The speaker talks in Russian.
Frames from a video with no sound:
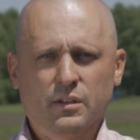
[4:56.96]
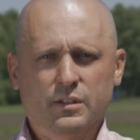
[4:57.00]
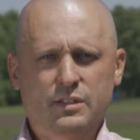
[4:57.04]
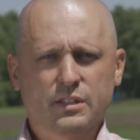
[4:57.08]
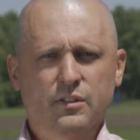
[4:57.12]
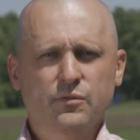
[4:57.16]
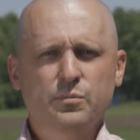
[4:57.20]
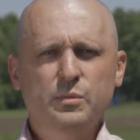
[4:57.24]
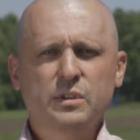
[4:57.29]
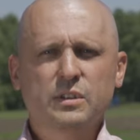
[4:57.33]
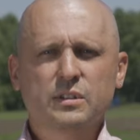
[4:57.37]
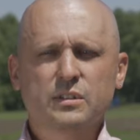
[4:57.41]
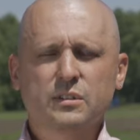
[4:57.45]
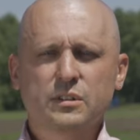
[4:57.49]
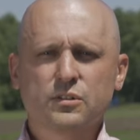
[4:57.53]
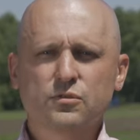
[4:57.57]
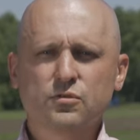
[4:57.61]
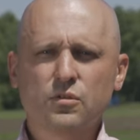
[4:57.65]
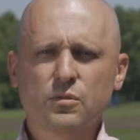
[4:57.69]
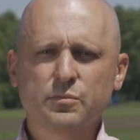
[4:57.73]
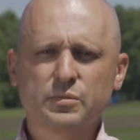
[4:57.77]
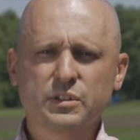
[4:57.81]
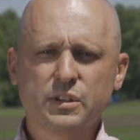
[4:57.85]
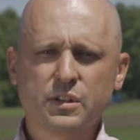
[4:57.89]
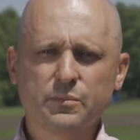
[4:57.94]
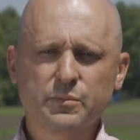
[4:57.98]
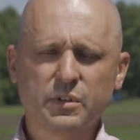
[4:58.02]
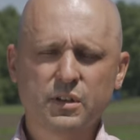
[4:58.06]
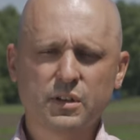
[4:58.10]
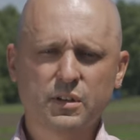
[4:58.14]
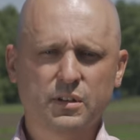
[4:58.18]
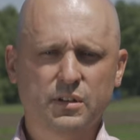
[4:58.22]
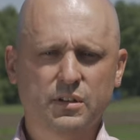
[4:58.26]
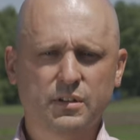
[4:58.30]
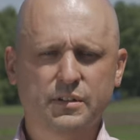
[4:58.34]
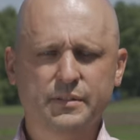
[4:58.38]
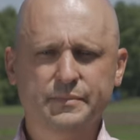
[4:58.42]
совместно с Омским
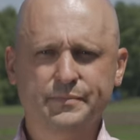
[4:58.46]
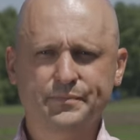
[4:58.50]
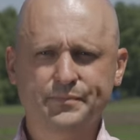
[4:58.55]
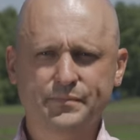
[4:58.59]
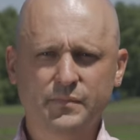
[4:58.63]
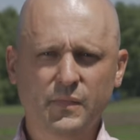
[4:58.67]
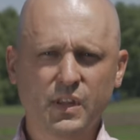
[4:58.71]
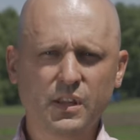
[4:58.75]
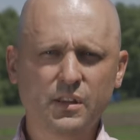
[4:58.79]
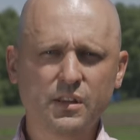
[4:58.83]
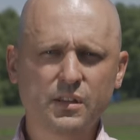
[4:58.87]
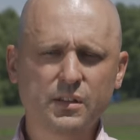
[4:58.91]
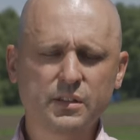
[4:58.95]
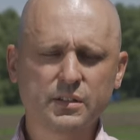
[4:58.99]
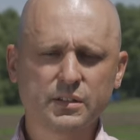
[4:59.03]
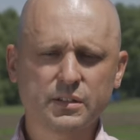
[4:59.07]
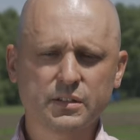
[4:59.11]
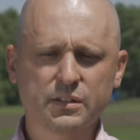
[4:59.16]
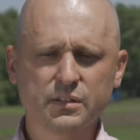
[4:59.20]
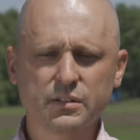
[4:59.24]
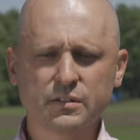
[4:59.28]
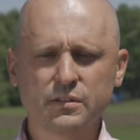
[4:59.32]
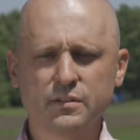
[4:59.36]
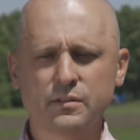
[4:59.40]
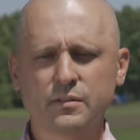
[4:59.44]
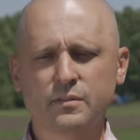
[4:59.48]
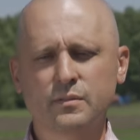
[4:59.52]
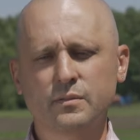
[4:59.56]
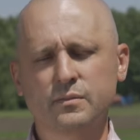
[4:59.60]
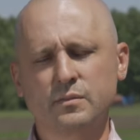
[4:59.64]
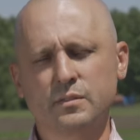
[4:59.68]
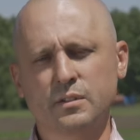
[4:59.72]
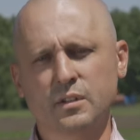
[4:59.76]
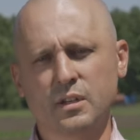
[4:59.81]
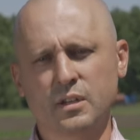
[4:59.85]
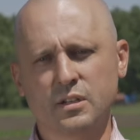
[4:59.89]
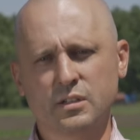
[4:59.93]

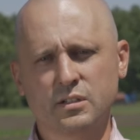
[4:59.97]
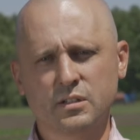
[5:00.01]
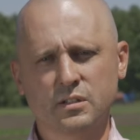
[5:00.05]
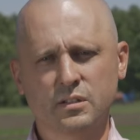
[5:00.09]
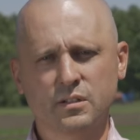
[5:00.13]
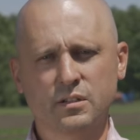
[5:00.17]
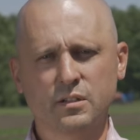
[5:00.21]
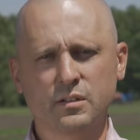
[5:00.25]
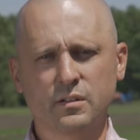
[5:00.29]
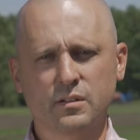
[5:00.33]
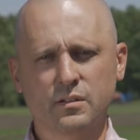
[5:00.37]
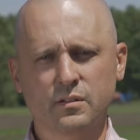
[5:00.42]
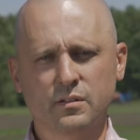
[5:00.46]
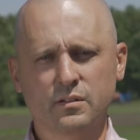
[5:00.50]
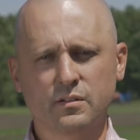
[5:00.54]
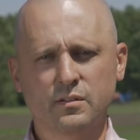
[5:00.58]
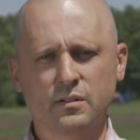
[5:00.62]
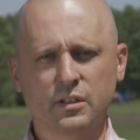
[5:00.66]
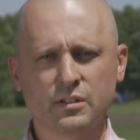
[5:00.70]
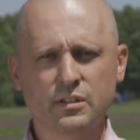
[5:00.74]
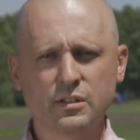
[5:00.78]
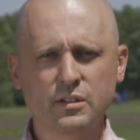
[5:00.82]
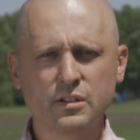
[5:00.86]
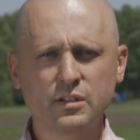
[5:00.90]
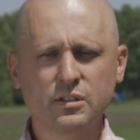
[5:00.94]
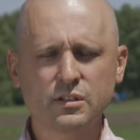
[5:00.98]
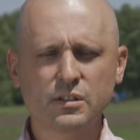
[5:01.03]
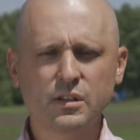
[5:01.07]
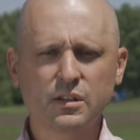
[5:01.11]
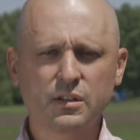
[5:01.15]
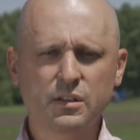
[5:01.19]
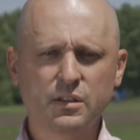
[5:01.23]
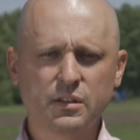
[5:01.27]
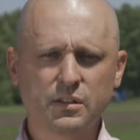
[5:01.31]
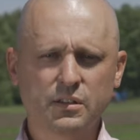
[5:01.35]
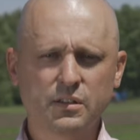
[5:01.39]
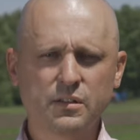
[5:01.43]
НИИСХ, также
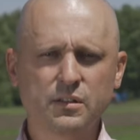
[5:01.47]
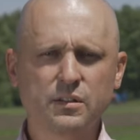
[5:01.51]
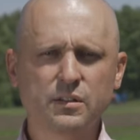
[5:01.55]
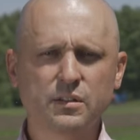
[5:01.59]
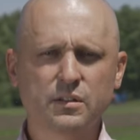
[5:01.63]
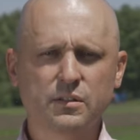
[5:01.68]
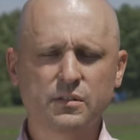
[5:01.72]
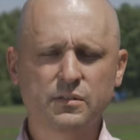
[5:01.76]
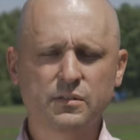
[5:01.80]
Надежда и